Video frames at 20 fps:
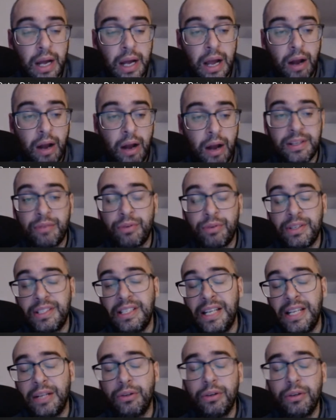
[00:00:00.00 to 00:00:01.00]
Alors cette fois-ci,
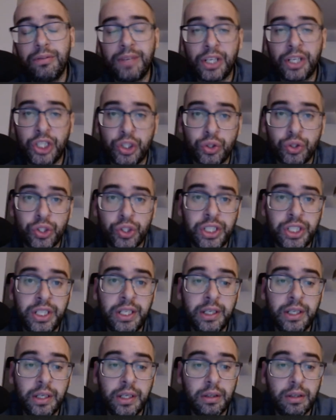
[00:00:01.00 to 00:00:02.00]
la donne va
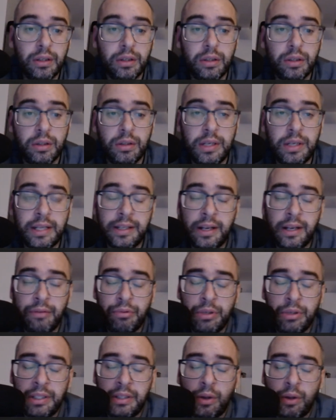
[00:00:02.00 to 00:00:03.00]
changer. Euh, la dernière
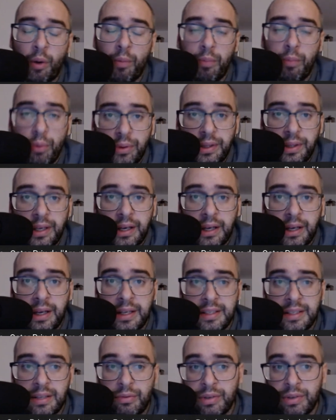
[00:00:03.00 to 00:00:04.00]
fois, il était en bon terrain.
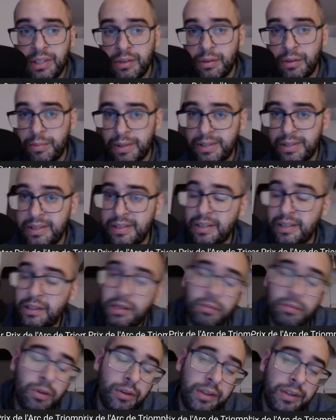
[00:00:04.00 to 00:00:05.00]
Cette fois-ci, on va passer
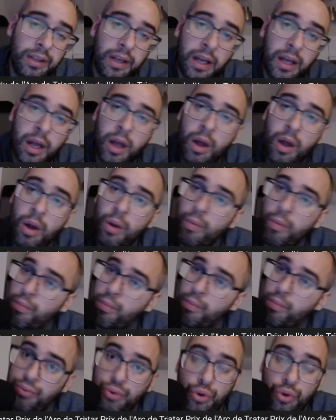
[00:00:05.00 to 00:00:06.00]
certainement en terrain
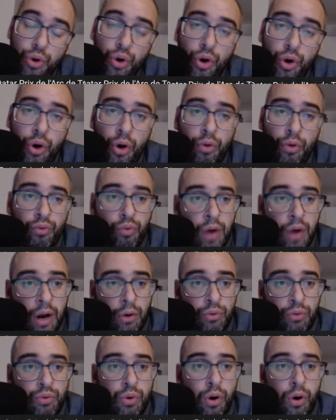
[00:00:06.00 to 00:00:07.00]
plus collant, voire
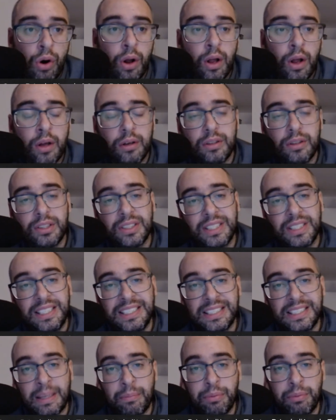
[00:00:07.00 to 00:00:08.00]
lourd, euh, qui
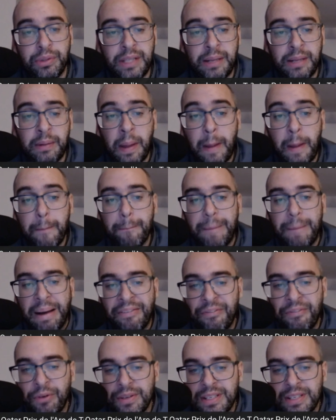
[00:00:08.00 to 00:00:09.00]
sera peut-être pas
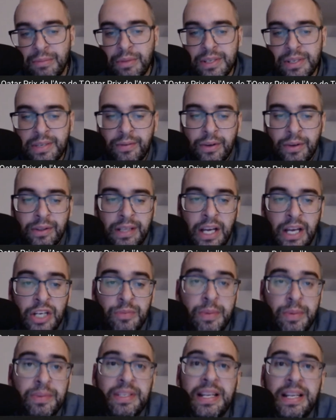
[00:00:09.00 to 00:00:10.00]
forcément sans avantage,
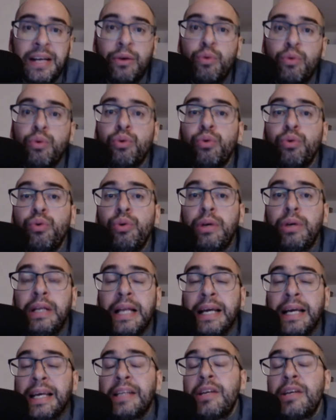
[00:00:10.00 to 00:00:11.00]
même s'il a couru, il
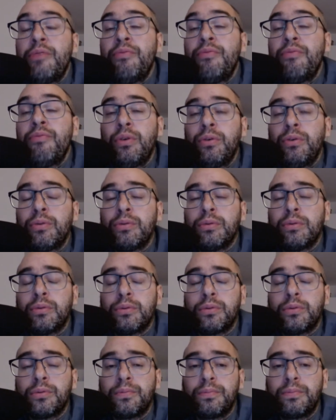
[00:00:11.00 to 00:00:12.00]
a gagné
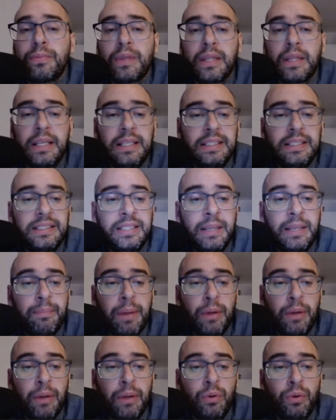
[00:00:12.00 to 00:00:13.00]
euh, ici,
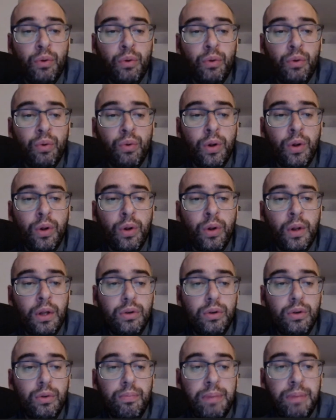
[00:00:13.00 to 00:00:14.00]
pardon,
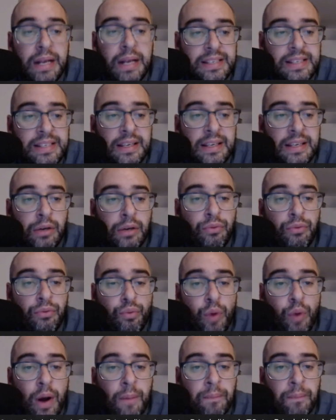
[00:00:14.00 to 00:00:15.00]

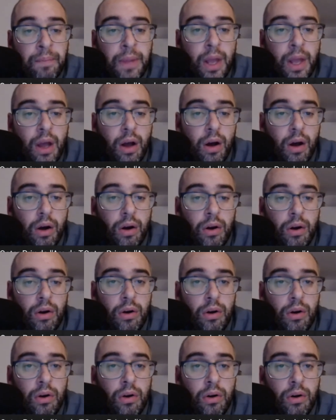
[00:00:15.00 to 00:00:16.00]
placé hein, une fois.
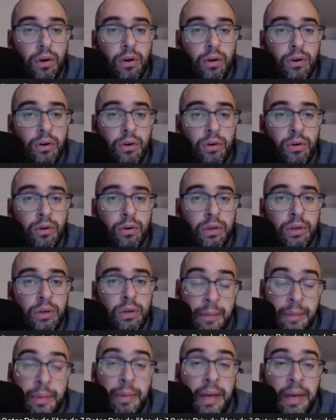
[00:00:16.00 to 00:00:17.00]

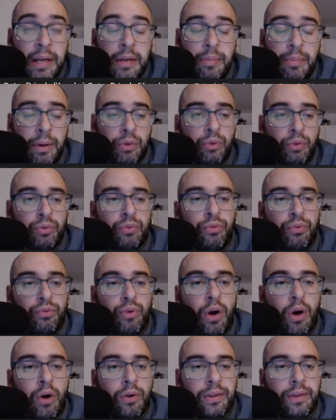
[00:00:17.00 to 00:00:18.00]
En... Il a même gagné pardon, une
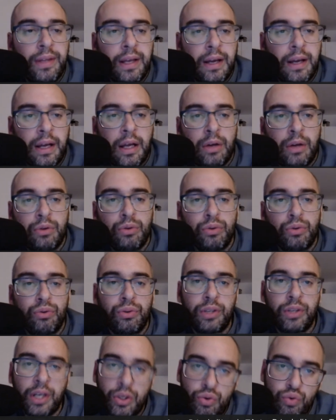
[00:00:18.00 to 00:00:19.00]
fois en terrain
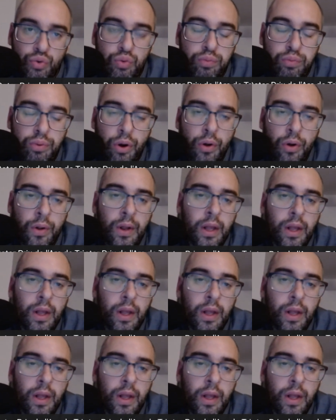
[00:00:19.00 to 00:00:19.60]
très souple.